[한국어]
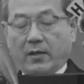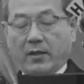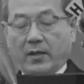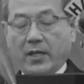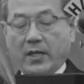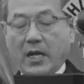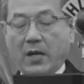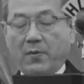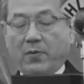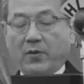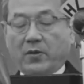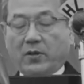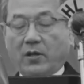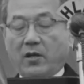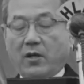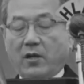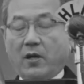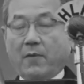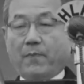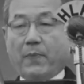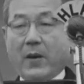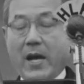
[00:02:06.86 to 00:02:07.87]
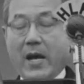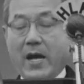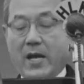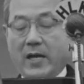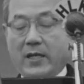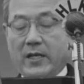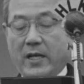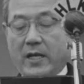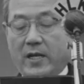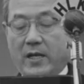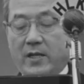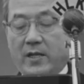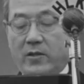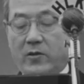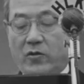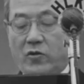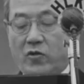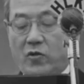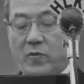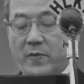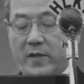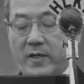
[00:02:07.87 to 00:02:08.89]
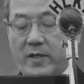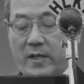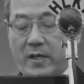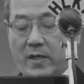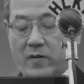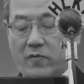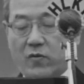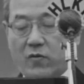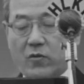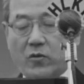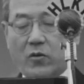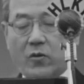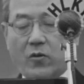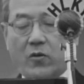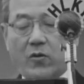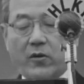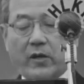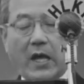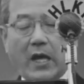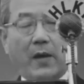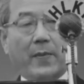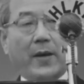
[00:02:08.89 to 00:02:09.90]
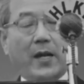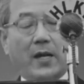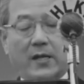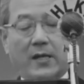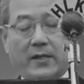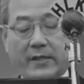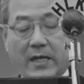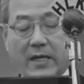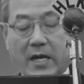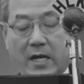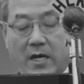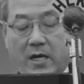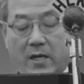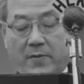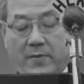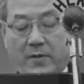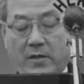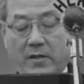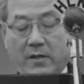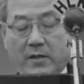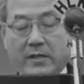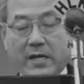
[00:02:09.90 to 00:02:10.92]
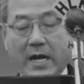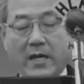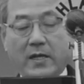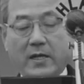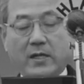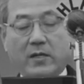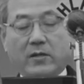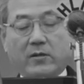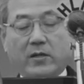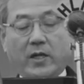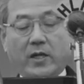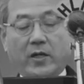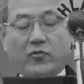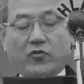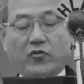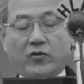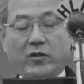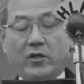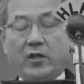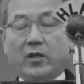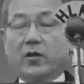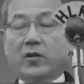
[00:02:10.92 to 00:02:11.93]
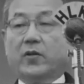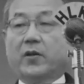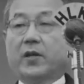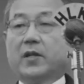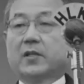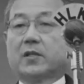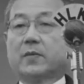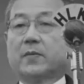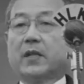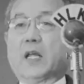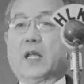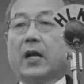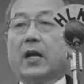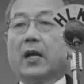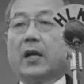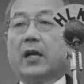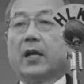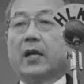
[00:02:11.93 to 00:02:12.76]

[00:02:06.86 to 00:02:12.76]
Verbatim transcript: 이달부터 방대한 규모의 국토개발 사업을 강력하게 추진하기로 하였습니다.